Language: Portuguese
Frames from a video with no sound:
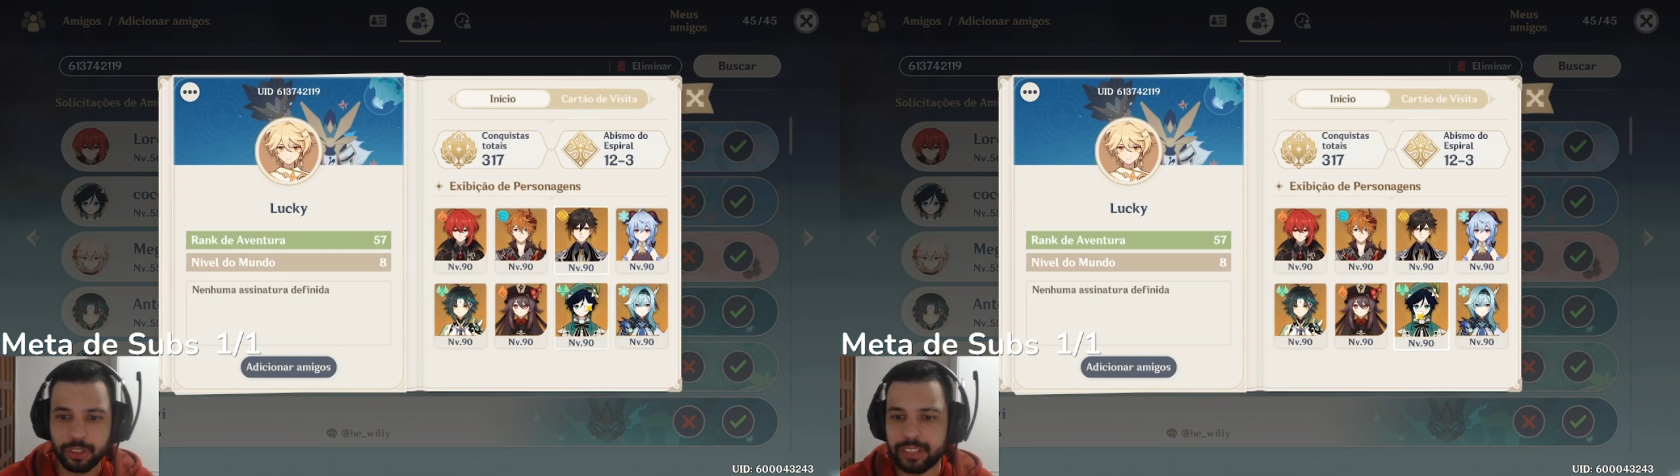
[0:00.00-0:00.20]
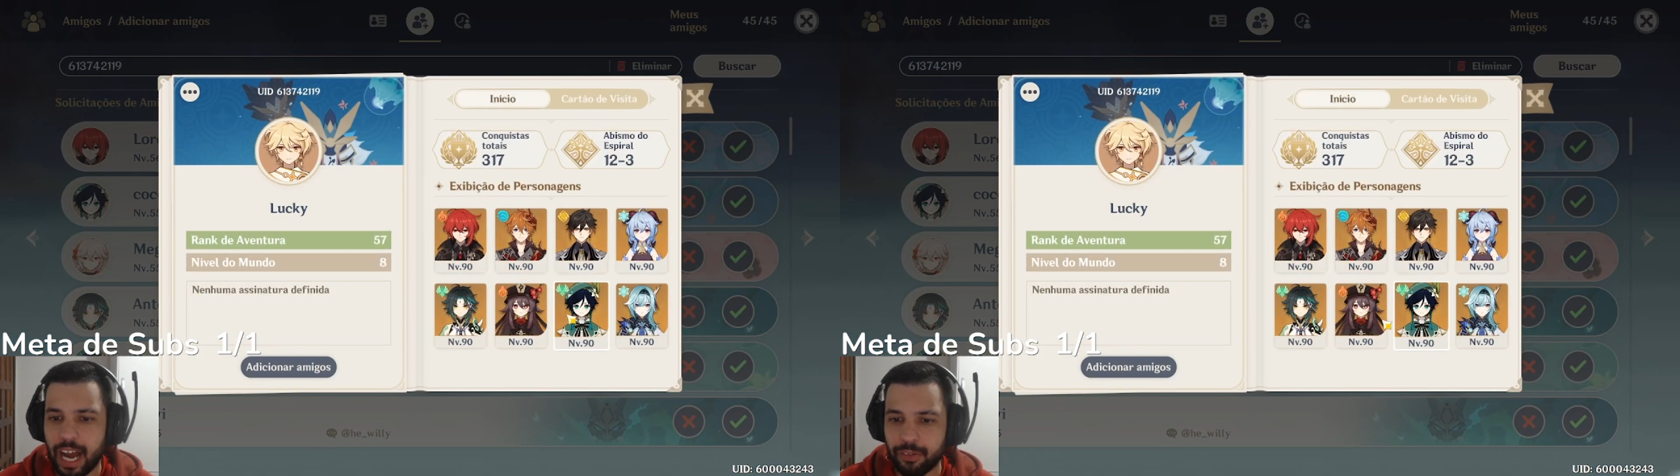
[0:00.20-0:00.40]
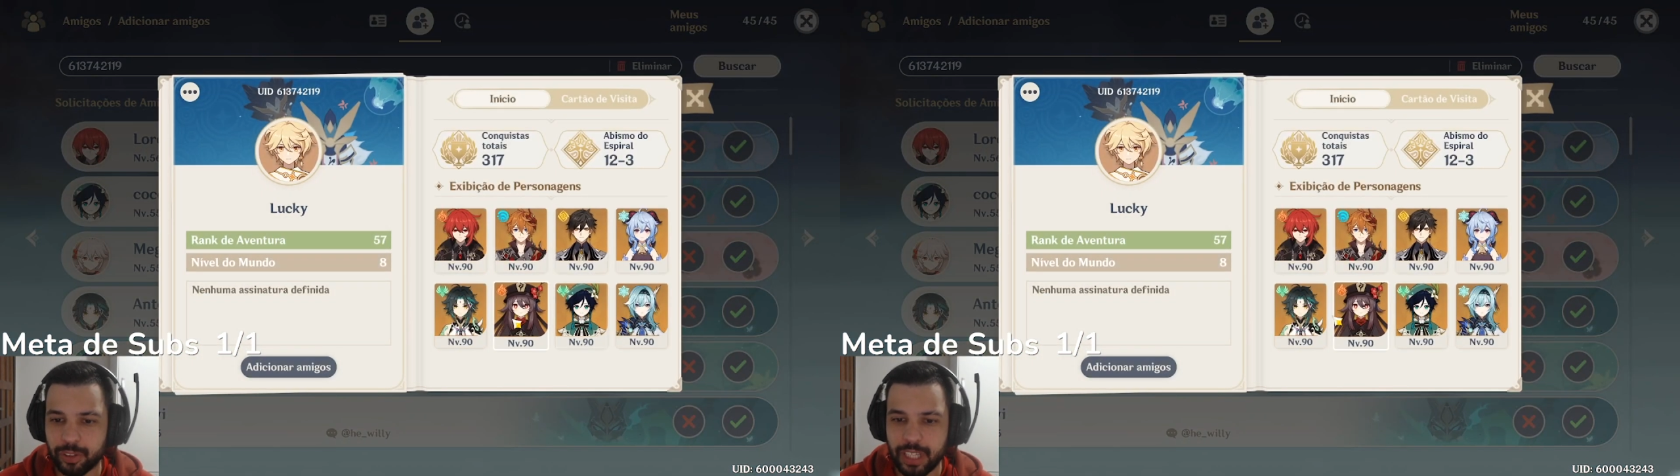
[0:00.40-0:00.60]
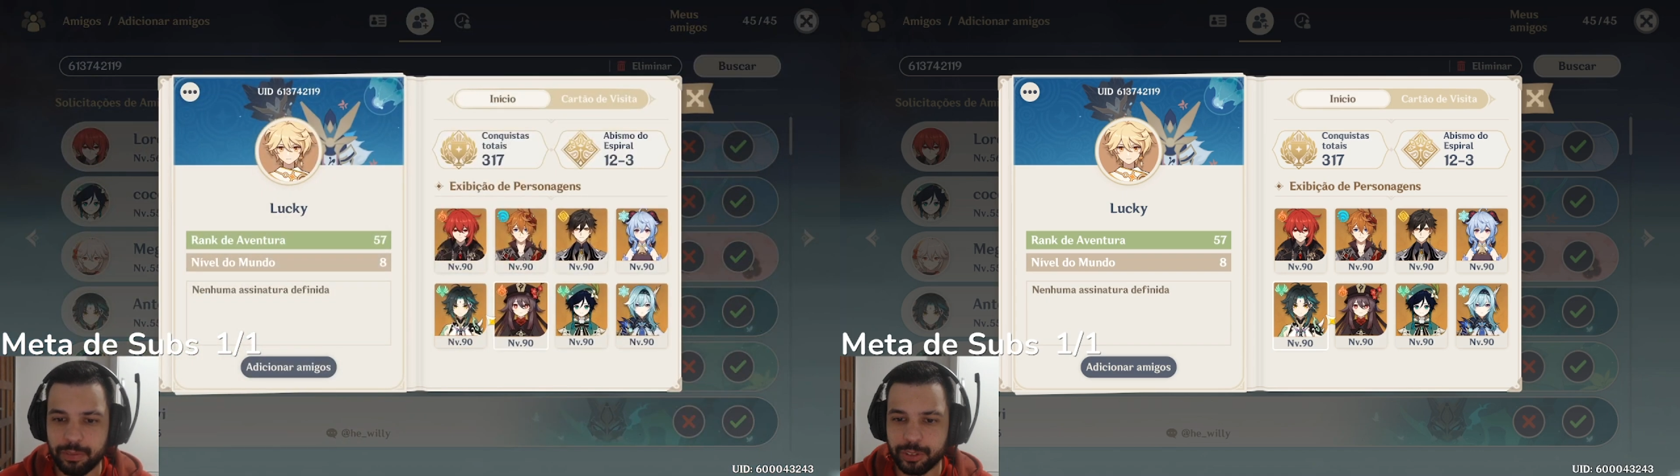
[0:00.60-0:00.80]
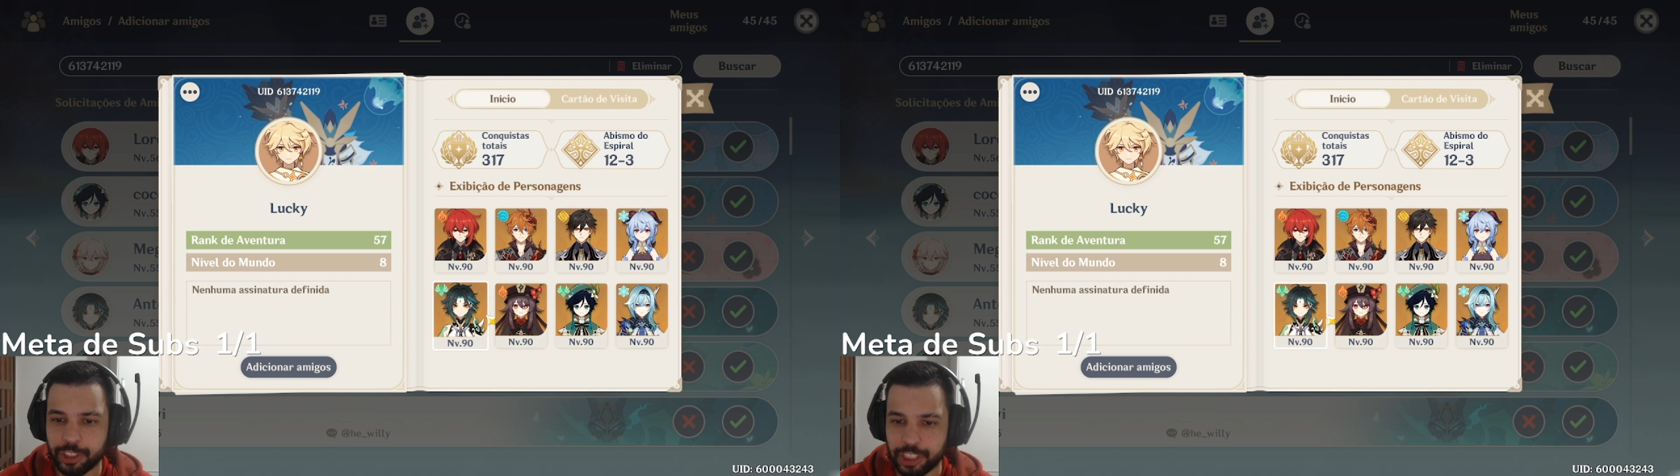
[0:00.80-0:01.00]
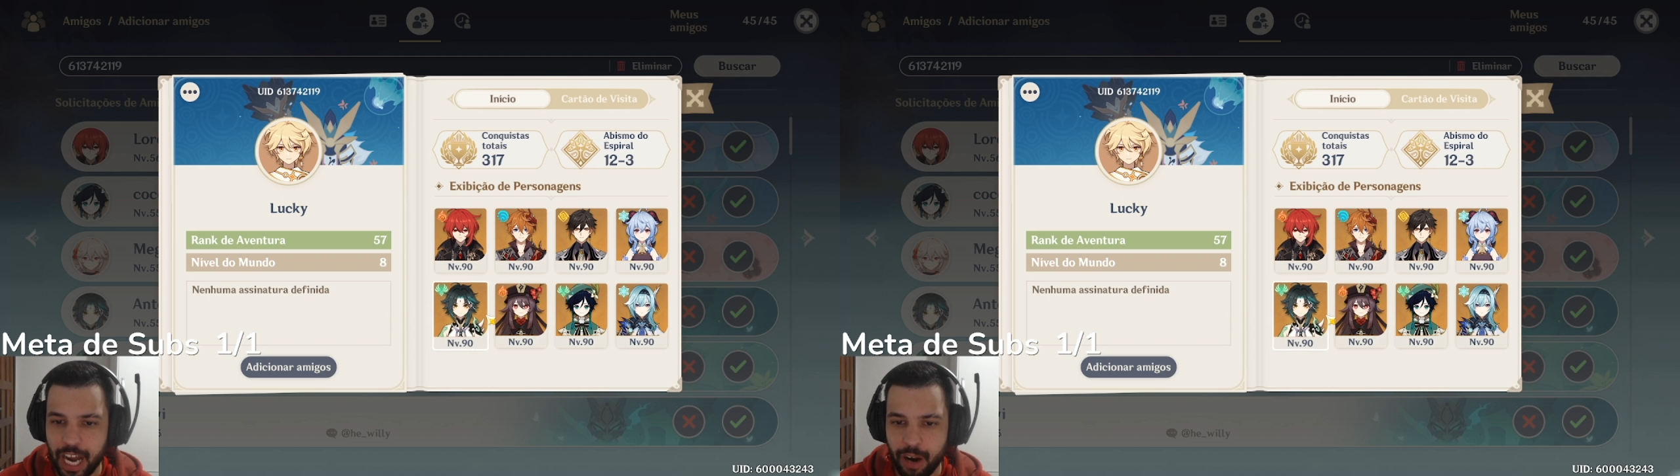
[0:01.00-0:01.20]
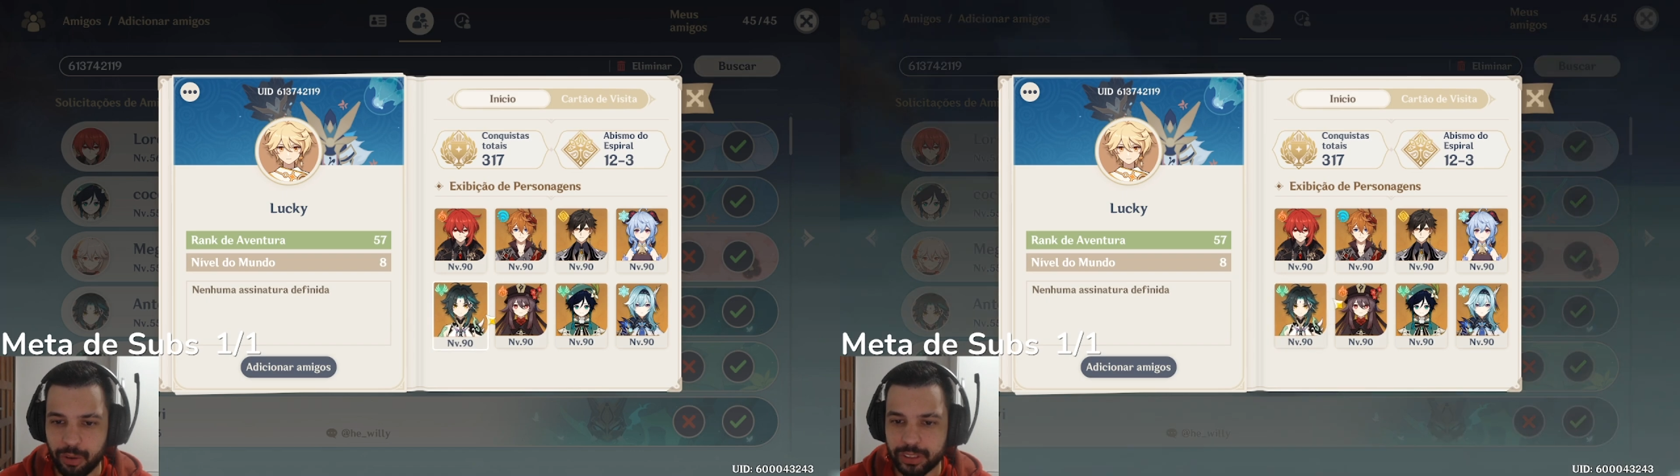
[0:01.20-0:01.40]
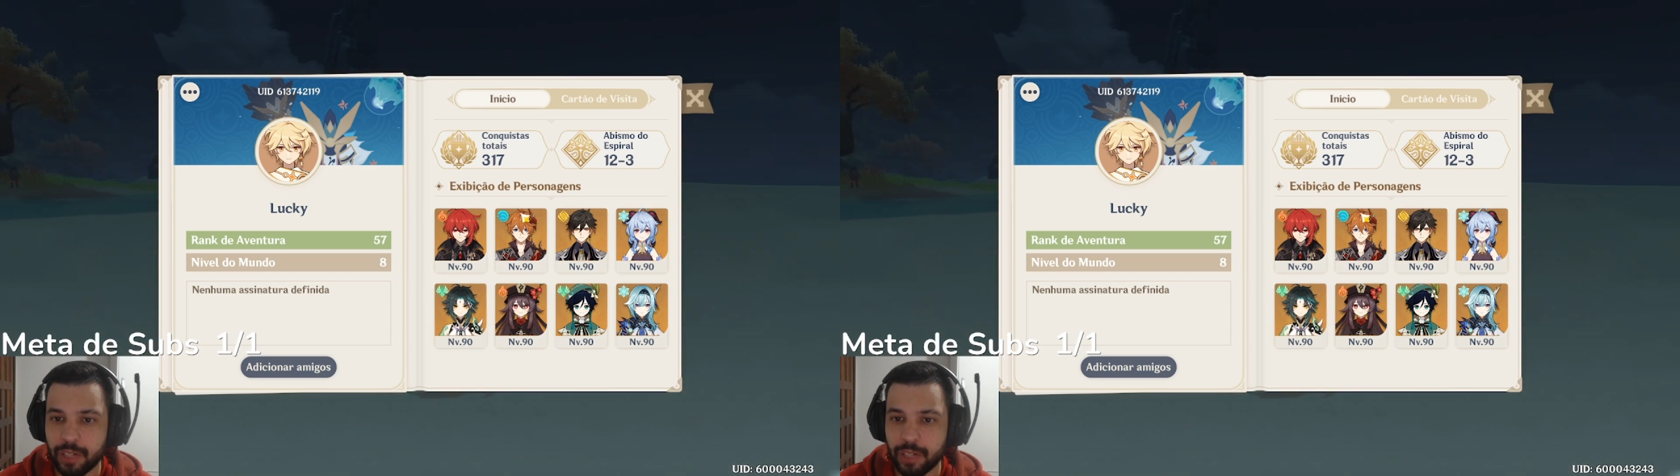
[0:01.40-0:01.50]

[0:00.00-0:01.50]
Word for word: eu tava? Eu tava no Xiao?